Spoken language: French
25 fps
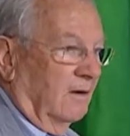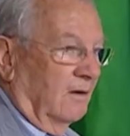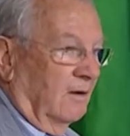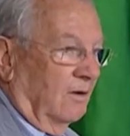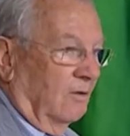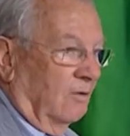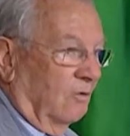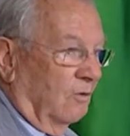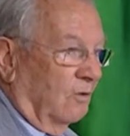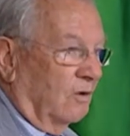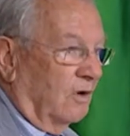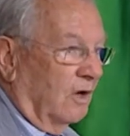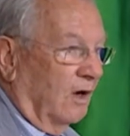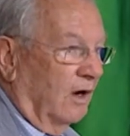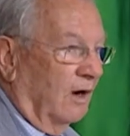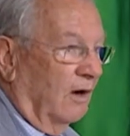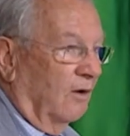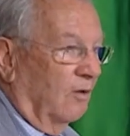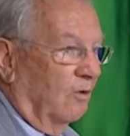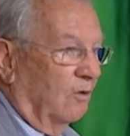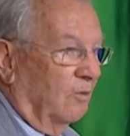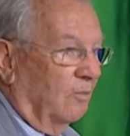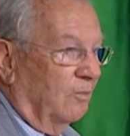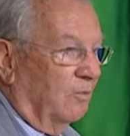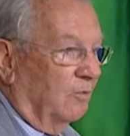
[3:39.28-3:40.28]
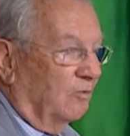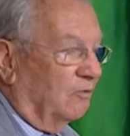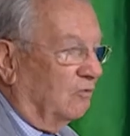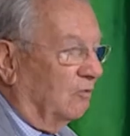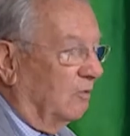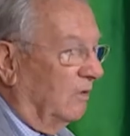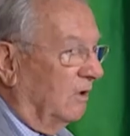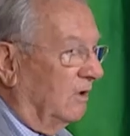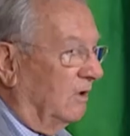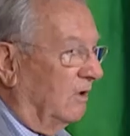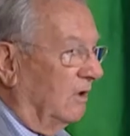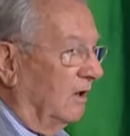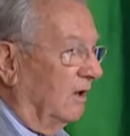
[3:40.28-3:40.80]
auquel on peut
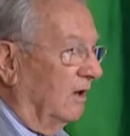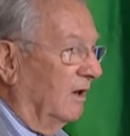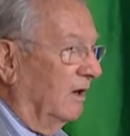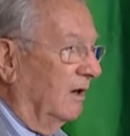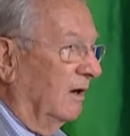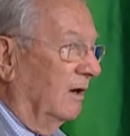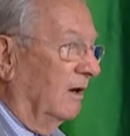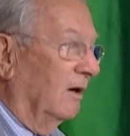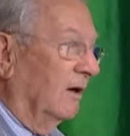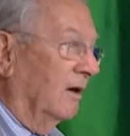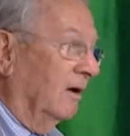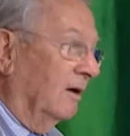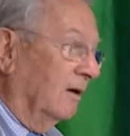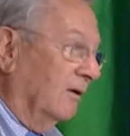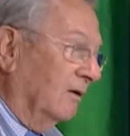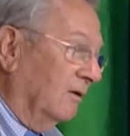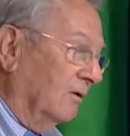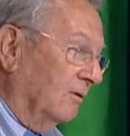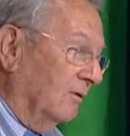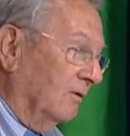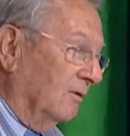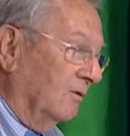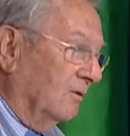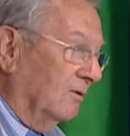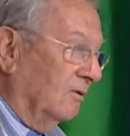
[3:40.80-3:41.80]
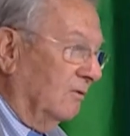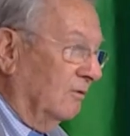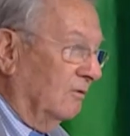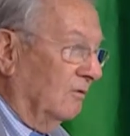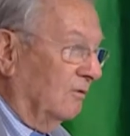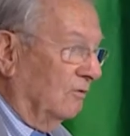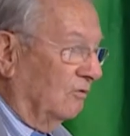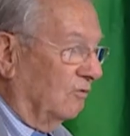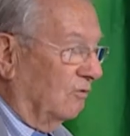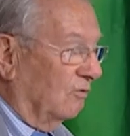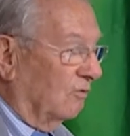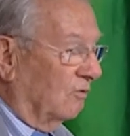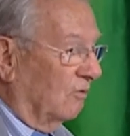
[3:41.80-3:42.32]
souhaiter
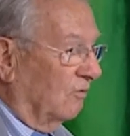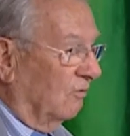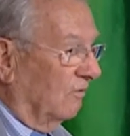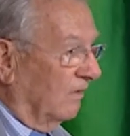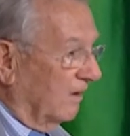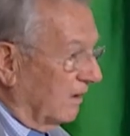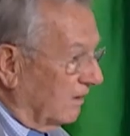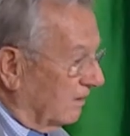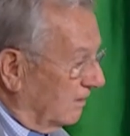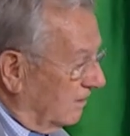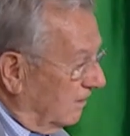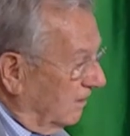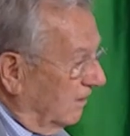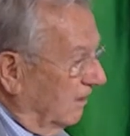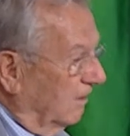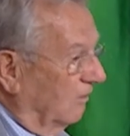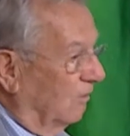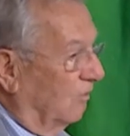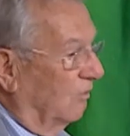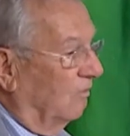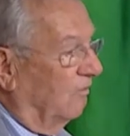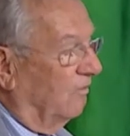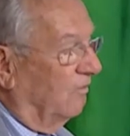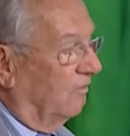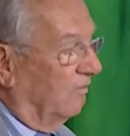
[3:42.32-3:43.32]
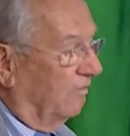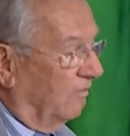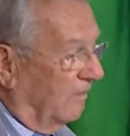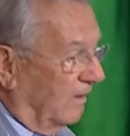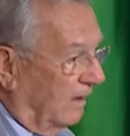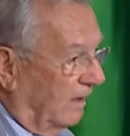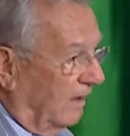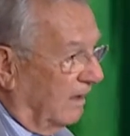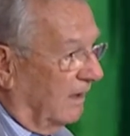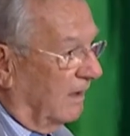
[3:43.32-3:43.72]
de se convertir aux vraies